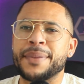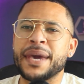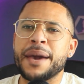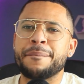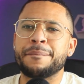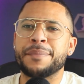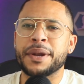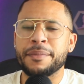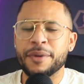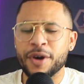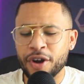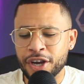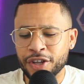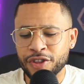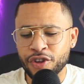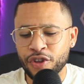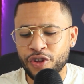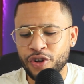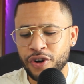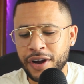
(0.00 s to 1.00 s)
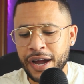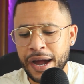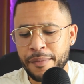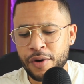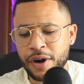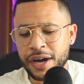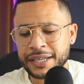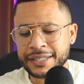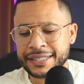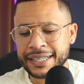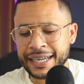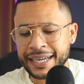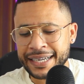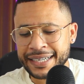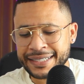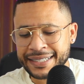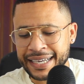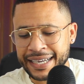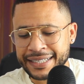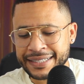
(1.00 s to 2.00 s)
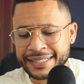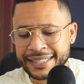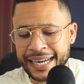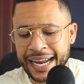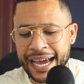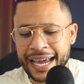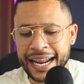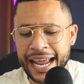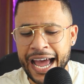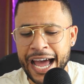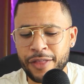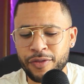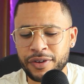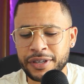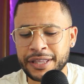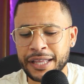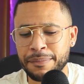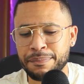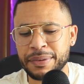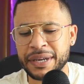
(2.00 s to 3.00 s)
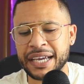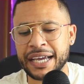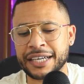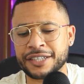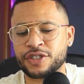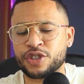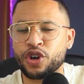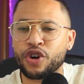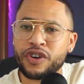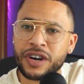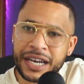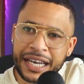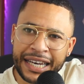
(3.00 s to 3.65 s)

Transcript: Bien, primero que todo lo que vamos a hacer es entrar a nuestra aplicación,